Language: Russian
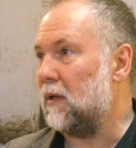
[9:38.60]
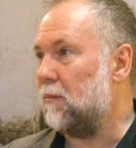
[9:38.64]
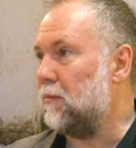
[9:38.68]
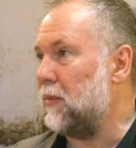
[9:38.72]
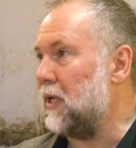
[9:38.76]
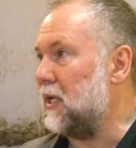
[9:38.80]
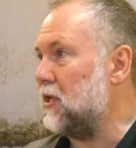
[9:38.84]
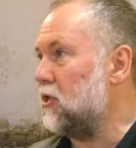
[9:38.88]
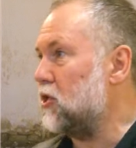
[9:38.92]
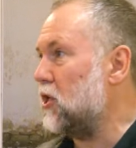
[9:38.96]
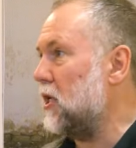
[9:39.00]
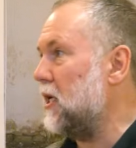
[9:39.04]

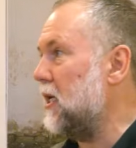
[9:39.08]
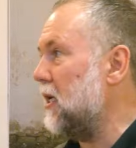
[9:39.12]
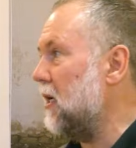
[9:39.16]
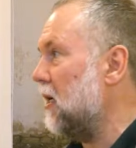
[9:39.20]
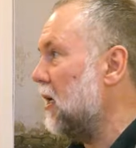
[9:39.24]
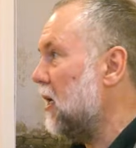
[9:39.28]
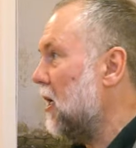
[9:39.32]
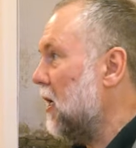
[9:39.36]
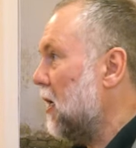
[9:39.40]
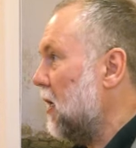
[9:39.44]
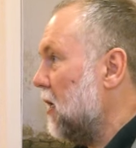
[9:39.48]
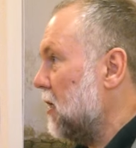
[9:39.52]

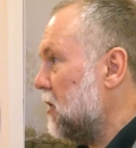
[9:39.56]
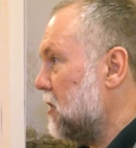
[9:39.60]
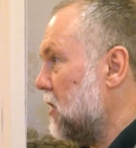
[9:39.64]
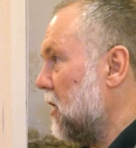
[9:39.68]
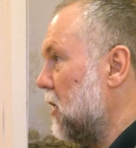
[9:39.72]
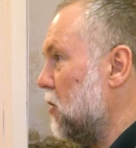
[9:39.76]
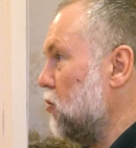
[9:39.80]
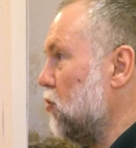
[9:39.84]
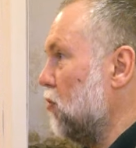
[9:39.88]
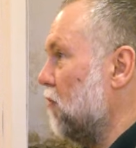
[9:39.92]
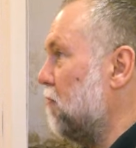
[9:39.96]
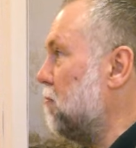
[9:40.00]
перешли
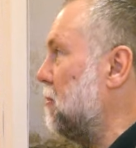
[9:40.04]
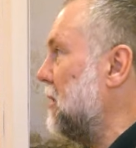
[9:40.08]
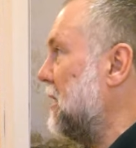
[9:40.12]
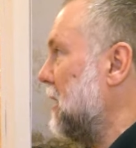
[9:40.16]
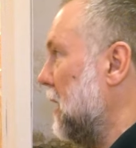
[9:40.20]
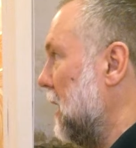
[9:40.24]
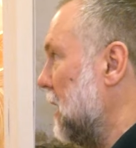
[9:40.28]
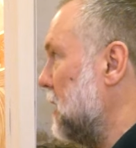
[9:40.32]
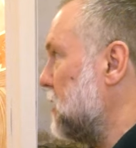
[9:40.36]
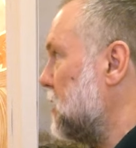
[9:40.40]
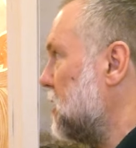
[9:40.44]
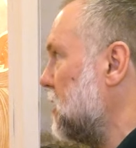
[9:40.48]
сразу в
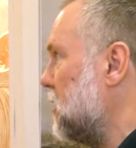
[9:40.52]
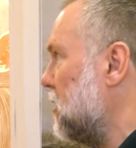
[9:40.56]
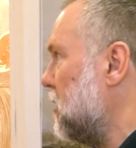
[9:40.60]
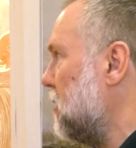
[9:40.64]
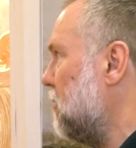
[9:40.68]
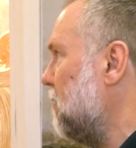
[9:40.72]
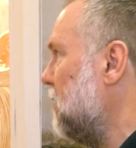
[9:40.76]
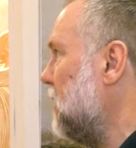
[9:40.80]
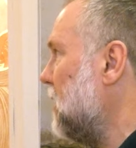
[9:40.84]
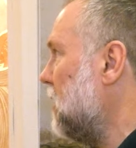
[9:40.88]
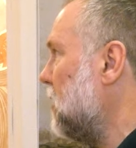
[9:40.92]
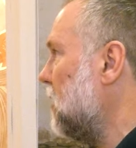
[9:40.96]
15
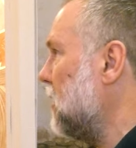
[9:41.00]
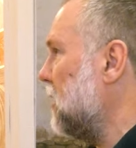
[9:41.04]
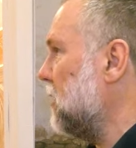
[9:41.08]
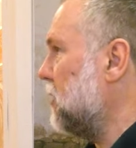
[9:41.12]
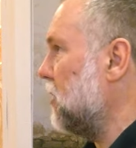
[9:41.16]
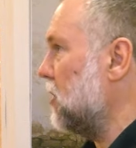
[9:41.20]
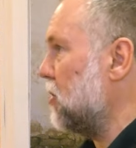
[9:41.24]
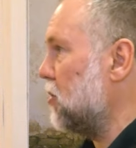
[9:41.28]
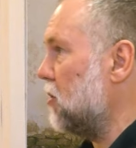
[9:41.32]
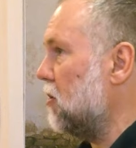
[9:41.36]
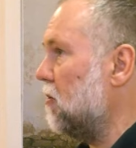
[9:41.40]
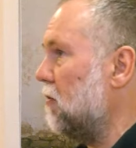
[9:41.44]
век.
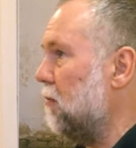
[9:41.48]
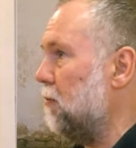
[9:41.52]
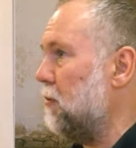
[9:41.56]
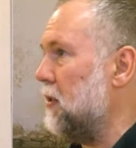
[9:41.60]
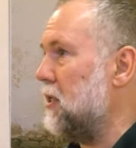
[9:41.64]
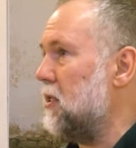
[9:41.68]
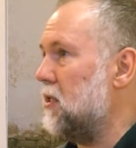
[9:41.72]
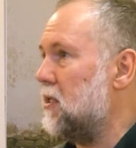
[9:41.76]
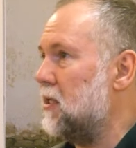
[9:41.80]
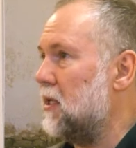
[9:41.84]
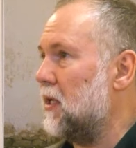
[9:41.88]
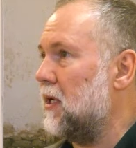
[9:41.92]
Это
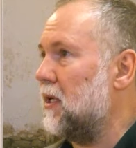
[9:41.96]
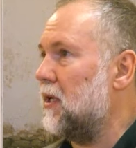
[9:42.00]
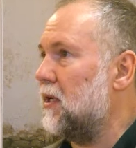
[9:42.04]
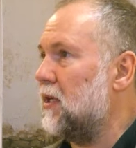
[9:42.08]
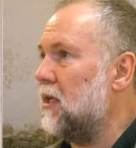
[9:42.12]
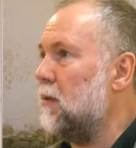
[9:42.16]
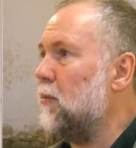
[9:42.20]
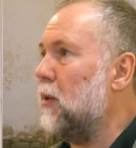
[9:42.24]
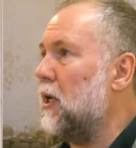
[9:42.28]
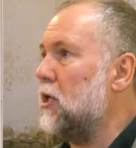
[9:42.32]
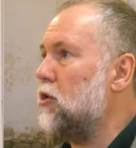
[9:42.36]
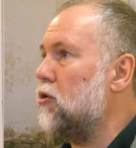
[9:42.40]
живопись
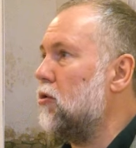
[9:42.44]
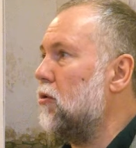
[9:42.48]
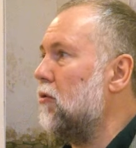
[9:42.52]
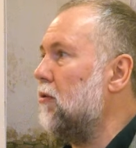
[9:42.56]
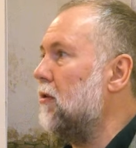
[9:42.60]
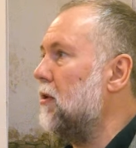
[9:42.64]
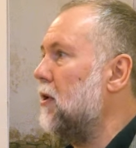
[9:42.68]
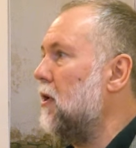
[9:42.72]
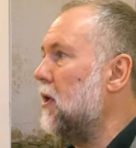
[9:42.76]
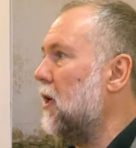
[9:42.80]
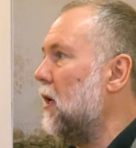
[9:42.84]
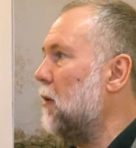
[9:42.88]

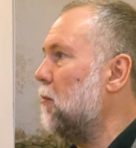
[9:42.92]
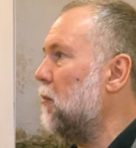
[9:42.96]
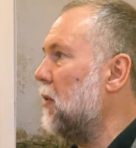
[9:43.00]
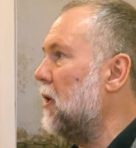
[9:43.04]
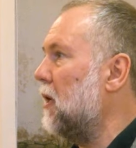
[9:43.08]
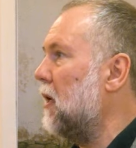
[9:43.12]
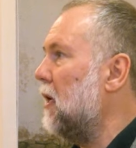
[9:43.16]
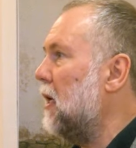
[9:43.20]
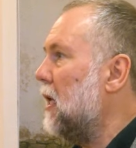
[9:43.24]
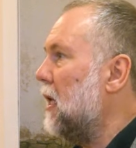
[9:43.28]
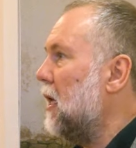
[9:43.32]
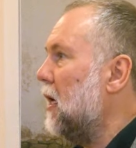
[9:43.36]
небольшого
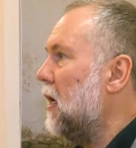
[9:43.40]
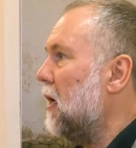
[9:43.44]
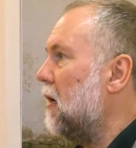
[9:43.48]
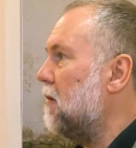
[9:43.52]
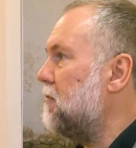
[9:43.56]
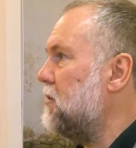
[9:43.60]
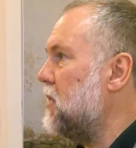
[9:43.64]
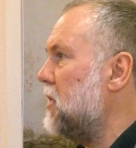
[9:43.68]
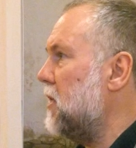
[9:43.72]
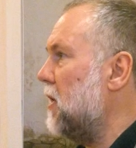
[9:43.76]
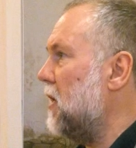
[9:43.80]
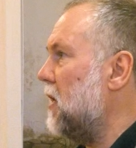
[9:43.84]
храма
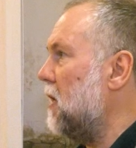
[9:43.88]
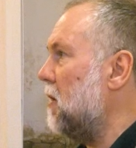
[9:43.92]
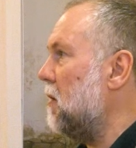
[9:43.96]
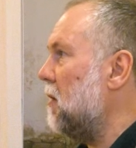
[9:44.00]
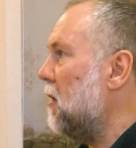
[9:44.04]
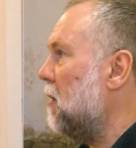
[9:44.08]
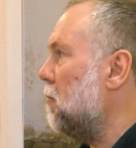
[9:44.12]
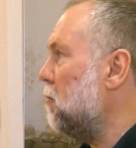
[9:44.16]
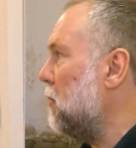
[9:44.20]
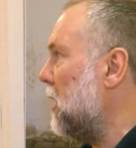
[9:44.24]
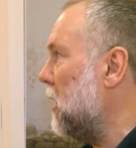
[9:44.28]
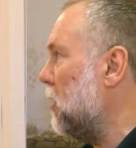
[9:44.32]
в селе
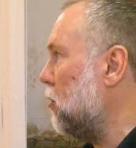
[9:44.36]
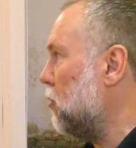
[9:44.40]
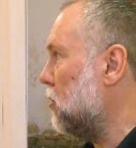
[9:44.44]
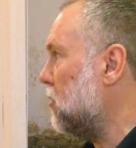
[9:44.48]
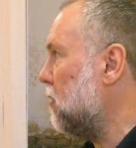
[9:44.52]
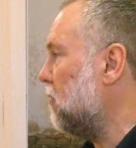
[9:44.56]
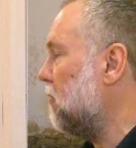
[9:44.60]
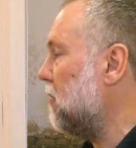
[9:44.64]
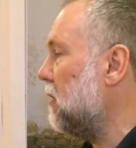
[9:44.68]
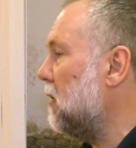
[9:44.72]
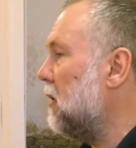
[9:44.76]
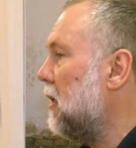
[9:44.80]

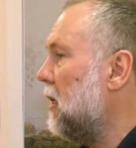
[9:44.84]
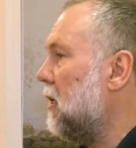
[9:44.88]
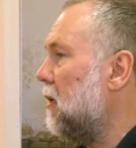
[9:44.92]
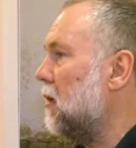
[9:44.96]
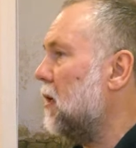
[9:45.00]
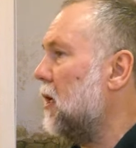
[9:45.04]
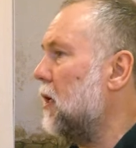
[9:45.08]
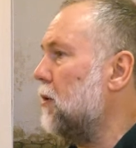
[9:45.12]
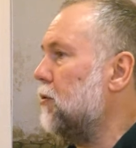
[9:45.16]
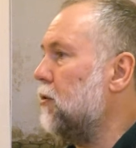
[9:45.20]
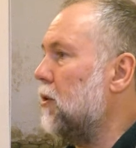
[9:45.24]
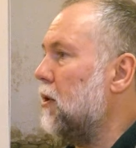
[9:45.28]
Мелетово,
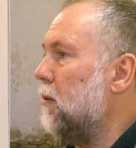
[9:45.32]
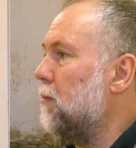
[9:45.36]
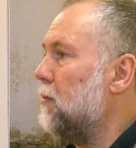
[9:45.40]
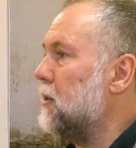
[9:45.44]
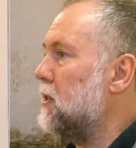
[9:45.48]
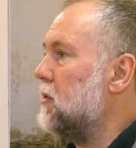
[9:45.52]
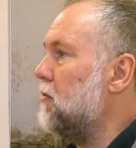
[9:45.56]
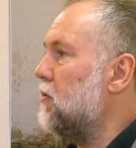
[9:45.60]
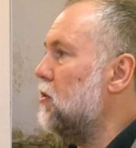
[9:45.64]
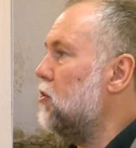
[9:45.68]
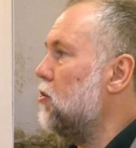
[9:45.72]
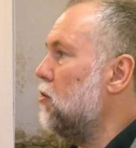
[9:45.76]
который
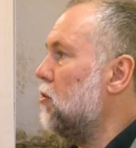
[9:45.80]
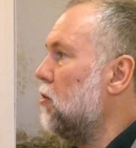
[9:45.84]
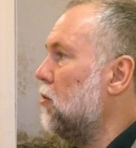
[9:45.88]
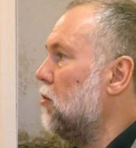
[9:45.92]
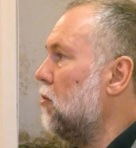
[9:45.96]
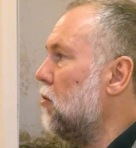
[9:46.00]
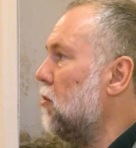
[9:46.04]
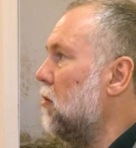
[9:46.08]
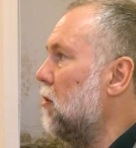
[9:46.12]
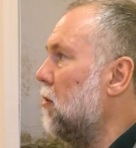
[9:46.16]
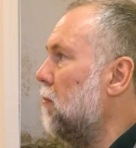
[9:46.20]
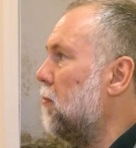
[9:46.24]

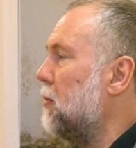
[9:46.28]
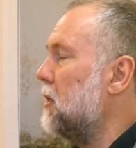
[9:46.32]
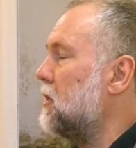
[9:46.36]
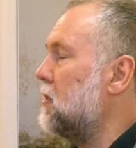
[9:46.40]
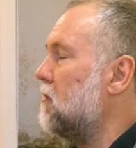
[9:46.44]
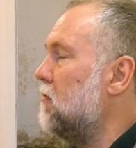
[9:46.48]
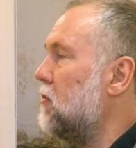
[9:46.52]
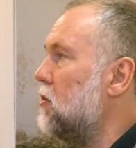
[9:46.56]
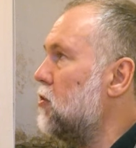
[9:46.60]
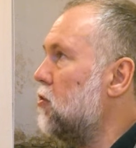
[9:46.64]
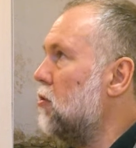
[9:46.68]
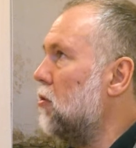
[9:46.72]
посвящен
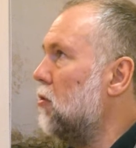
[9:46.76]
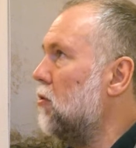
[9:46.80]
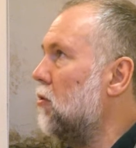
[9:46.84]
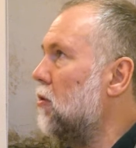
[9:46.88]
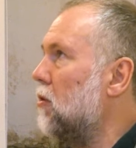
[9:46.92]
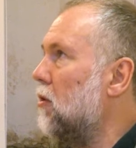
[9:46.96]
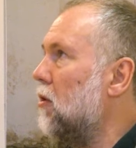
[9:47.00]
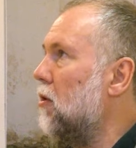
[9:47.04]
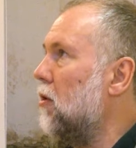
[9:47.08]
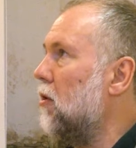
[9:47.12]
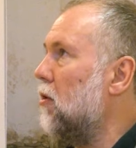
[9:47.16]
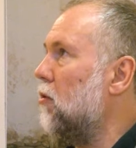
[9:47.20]
посвящен
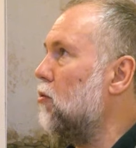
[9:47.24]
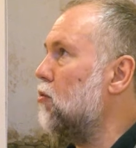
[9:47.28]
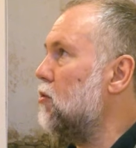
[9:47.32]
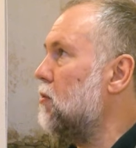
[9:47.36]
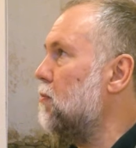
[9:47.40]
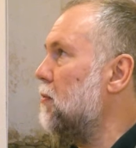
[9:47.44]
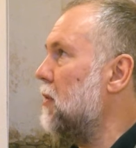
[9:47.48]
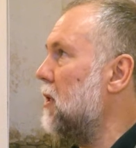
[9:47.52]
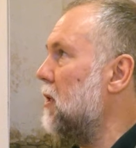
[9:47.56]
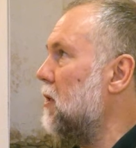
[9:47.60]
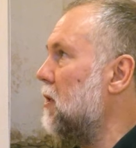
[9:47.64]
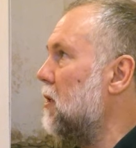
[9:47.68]
э,
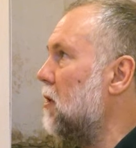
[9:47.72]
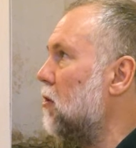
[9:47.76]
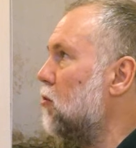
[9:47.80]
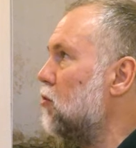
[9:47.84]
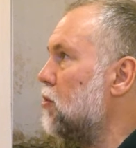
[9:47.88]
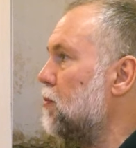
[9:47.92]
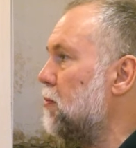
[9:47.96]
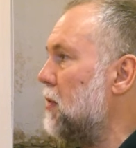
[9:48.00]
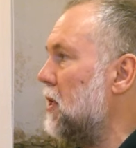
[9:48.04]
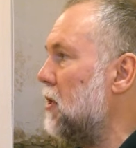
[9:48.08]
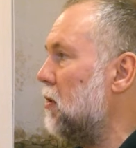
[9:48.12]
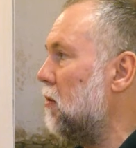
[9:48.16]

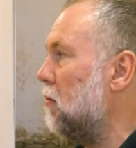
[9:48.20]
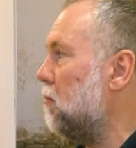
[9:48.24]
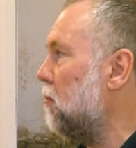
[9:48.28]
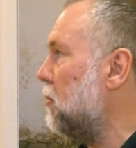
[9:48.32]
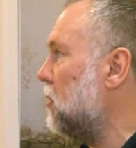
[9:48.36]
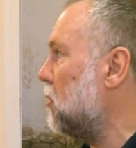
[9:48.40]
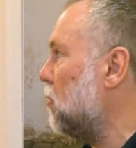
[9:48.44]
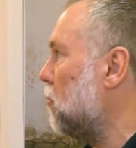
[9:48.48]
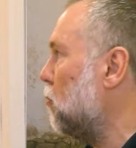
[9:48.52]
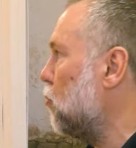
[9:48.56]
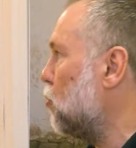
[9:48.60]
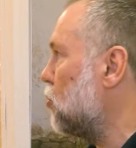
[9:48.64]
Успению
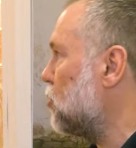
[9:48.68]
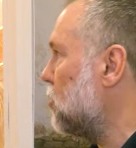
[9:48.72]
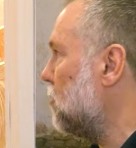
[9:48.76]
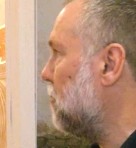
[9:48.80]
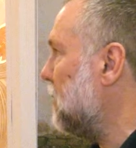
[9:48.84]
Божьей